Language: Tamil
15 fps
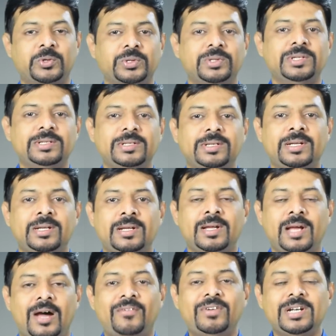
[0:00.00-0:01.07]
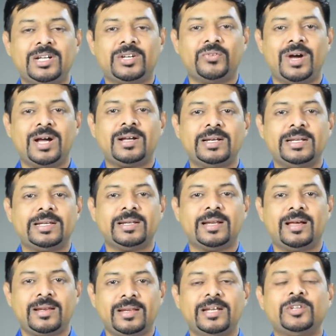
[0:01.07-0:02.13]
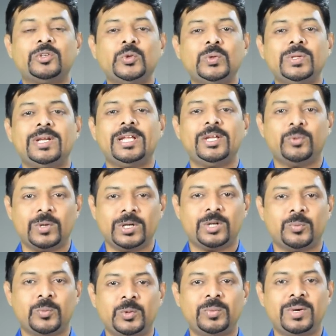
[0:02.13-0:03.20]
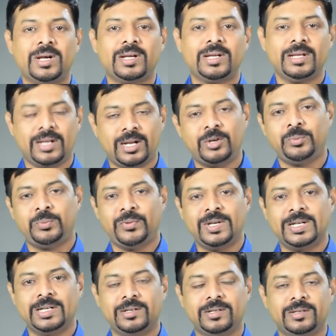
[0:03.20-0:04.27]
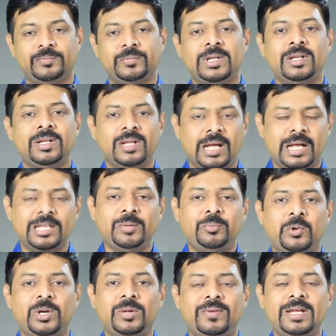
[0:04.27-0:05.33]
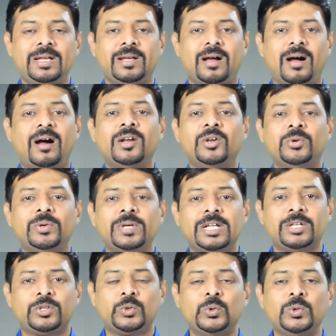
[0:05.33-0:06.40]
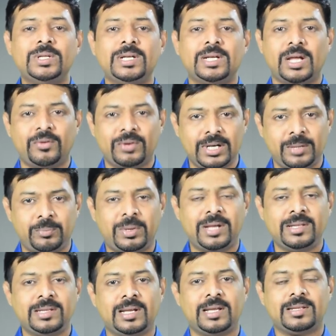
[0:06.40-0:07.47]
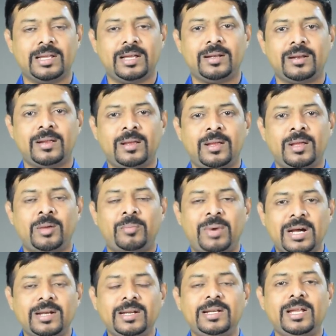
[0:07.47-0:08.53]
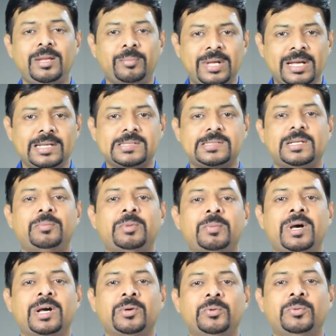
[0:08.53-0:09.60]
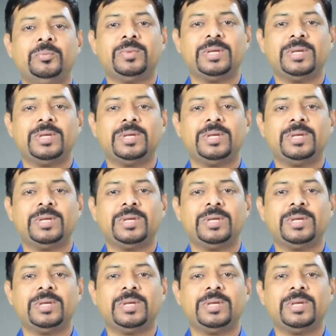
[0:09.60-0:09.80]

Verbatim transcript: பொழுது அவர்களுக்கு வாக்களிக்கிறார் என் தூதனை உங்களுக்கு முன்பாக அனுப்புவேன் என்று அதே போலவே ஆண்டோருடைய தூதன் அவர்களை பாதுகாத்தார் பகலிலே மேகஸ்தம்பமாகவும்